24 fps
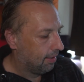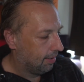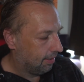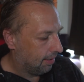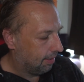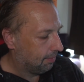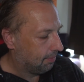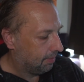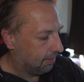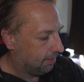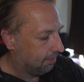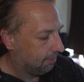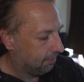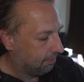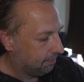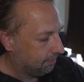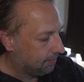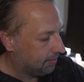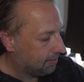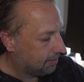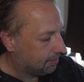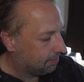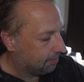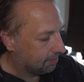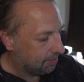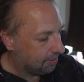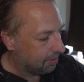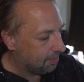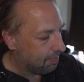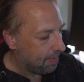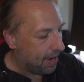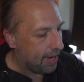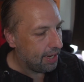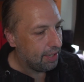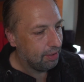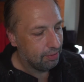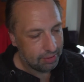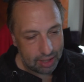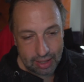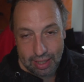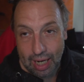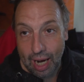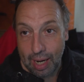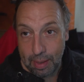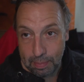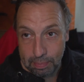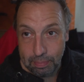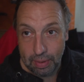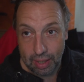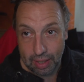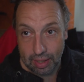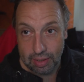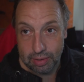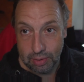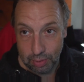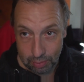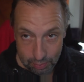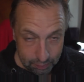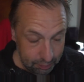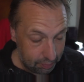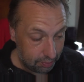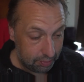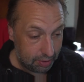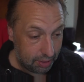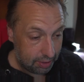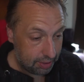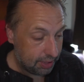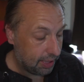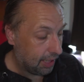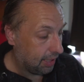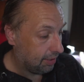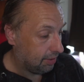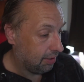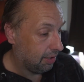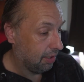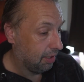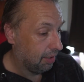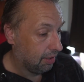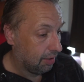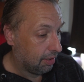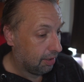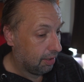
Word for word: Aber ihr wisst, was ich meine. Oder ein Halbmarathon von der Zeit her.